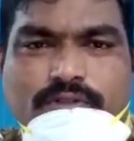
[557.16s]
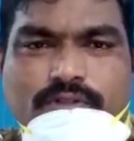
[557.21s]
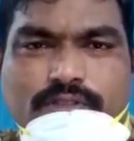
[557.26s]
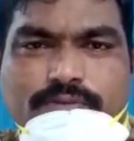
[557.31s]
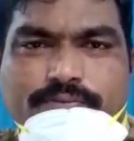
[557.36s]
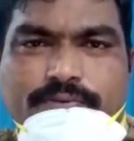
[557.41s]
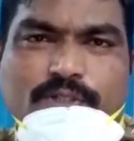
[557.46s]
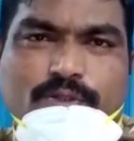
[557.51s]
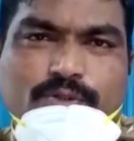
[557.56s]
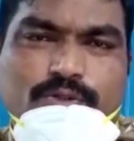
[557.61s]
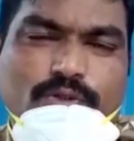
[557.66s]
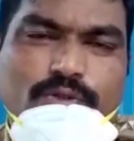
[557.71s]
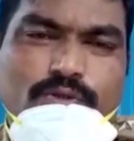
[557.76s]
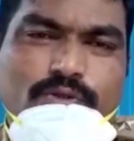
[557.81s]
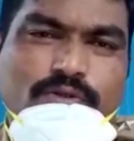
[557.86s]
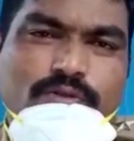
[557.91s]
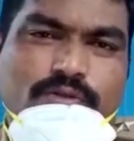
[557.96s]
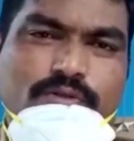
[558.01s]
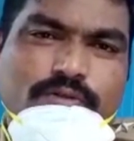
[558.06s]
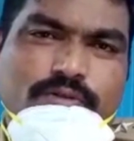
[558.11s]
స్పీడ్తో
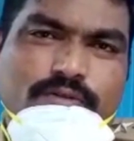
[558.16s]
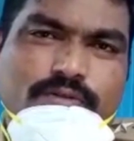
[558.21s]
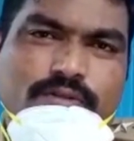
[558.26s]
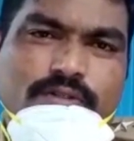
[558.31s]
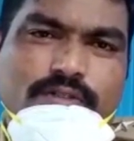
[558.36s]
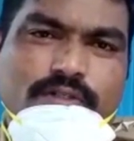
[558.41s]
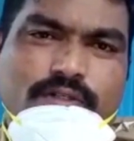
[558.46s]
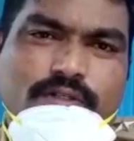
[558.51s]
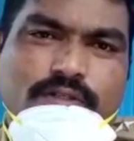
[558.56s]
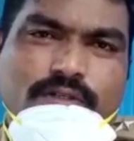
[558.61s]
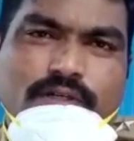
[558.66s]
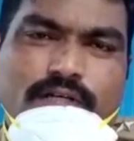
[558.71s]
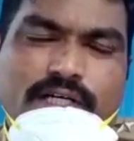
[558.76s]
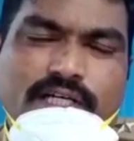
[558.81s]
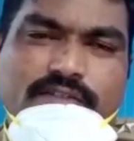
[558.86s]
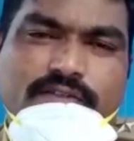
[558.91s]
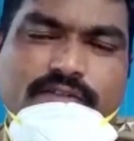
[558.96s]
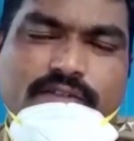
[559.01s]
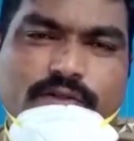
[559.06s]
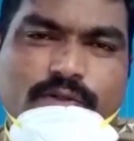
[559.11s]

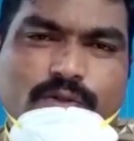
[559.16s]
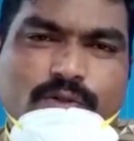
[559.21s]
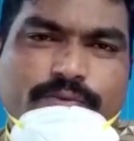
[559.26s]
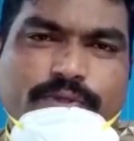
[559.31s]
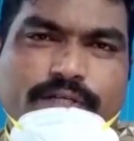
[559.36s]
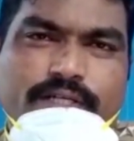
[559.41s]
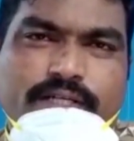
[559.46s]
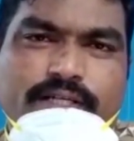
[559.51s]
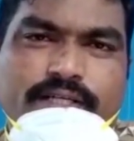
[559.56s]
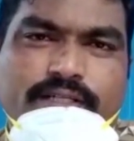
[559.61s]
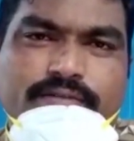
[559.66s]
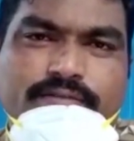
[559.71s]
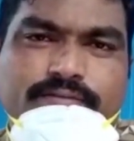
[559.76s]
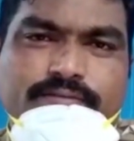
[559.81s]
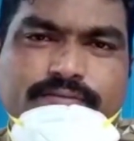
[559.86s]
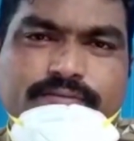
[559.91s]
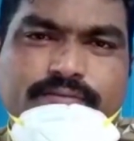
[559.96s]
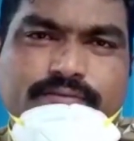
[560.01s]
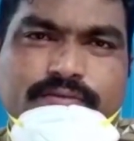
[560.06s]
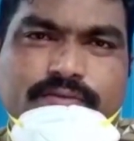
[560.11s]
ఐదు వందల వరకు పెరిగినాయి
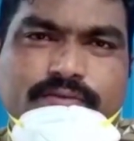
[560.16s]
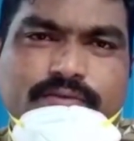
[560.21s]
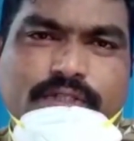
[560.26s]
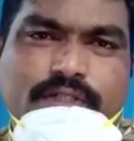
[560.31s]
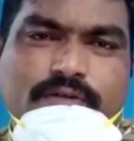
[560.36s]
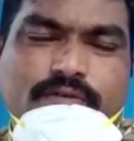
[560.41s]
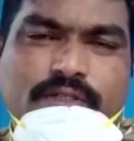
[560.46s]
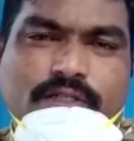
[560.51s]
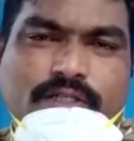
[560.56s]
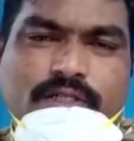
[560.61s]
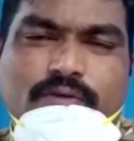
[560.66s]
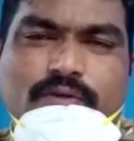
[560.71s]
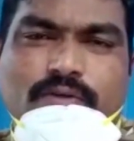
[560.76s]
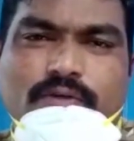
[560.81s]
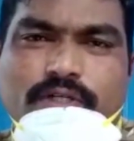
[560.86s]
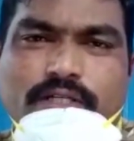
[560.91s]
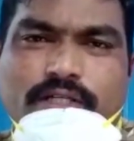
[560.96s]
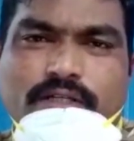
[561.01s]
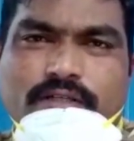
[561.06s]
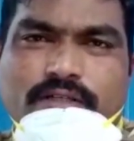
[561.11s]
ఒక వన్
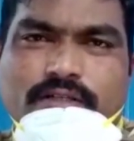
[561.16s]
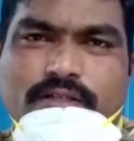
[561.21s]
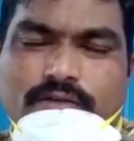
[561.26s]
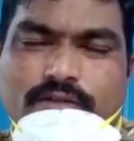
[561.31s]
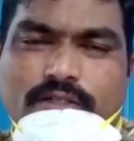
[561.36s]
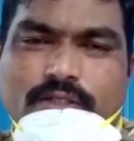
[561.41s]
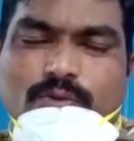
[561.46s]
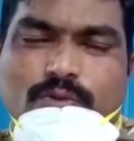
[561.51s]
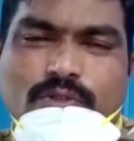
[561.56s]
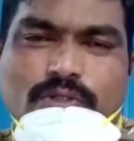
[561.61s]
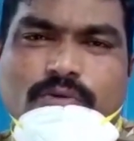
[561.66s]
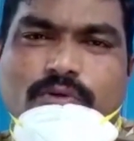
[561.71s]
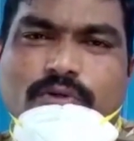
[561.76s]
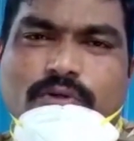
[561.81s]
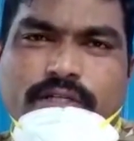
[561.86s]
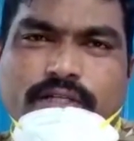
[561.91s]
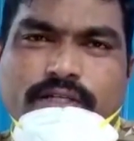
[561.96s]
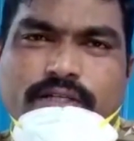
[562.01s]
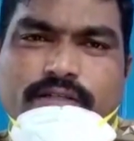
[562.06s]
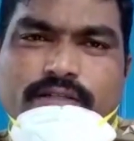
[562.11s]
టౌన్లోనే ఒక టూ
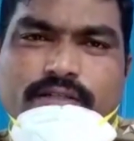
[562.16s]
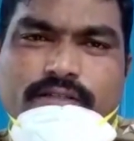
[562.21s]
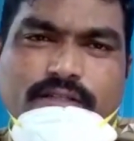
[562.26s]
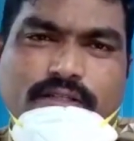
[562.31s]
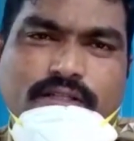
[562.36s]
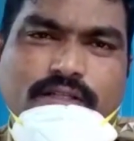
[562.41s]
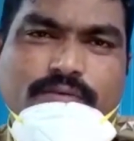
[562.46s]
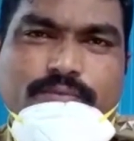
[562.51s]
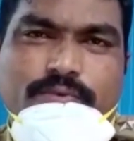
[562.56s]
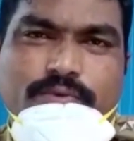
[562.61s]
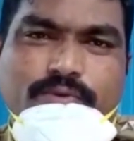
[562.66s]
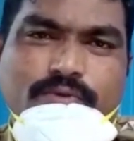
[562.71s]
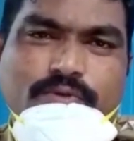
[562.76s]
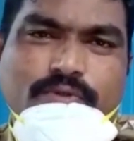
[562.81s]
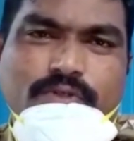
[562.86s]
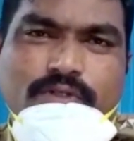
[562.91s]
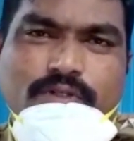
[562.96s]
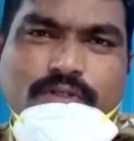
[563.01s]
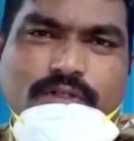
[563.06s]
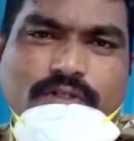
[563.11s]
టౌన్లోనే దాదాపు
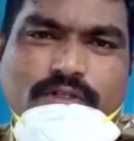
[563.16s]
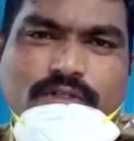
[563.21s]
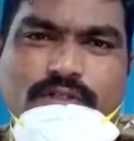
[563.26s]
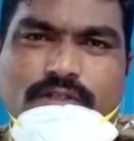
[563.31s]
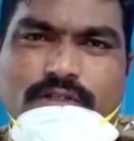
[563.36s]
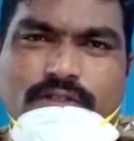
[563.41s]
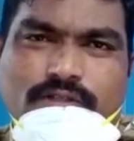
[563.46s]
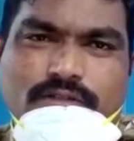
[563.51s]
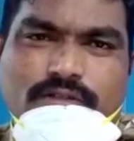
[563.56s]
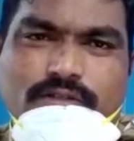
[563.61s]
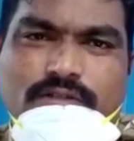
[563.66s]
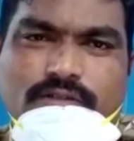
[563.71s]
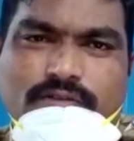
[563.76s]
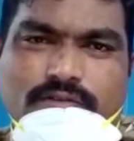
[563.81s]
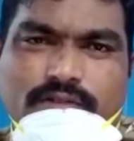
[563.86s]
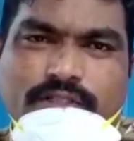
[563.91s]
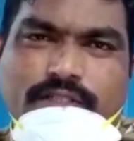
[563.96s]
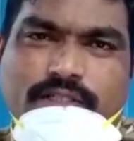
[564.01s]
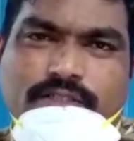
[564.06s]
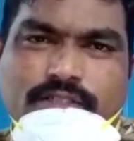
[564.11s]

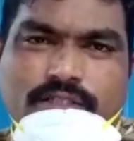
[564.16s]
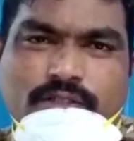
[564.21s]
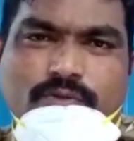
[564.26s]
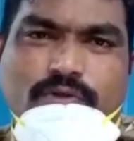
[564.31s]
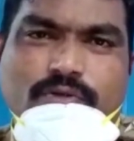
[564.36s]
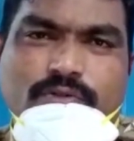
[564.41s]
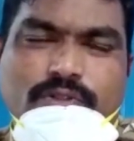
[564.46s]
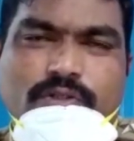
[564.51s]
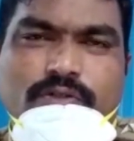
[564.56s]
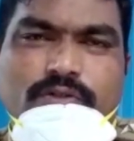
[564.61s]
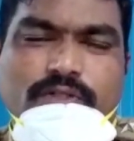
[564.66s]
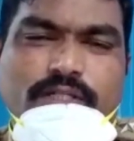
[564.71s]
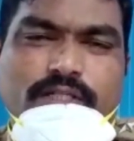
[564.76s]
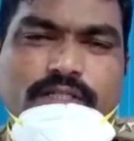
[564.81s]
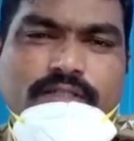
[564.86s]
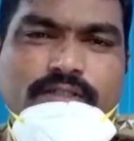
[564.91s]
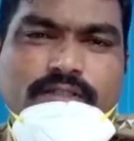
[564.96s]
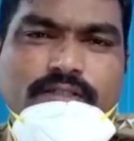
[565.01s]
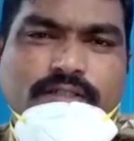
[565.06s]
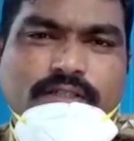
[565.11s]
వందకు చేరువవుతూ ఉన్నాయి
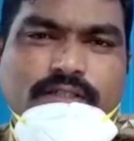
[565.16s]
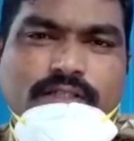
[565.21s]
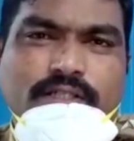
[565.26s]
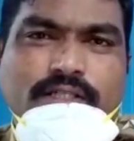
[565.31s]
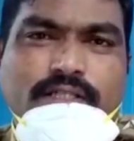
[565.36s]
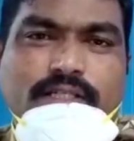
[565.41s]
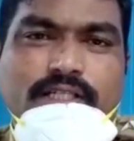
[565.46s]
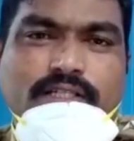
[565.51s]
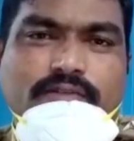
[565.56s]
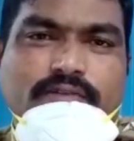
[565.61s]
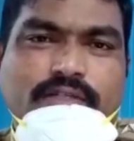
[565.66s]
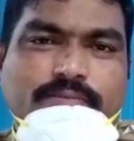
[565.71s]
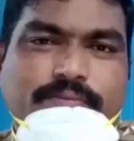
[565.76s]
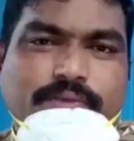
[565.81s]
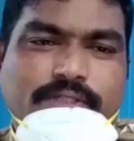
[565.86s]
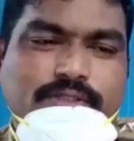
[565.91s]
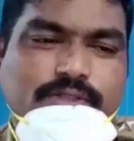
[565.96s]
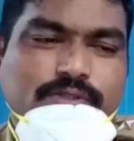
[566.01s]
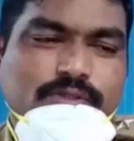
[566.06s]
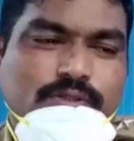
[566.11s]
ఇటువంటి
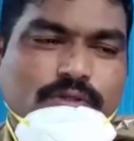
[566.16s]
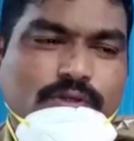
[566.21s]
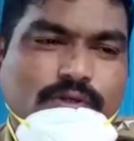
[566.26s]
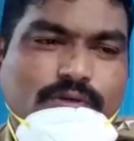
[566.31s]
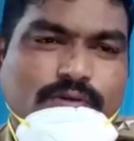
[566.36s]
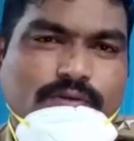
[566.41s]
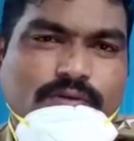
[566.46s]
పరిస్థితుల్లో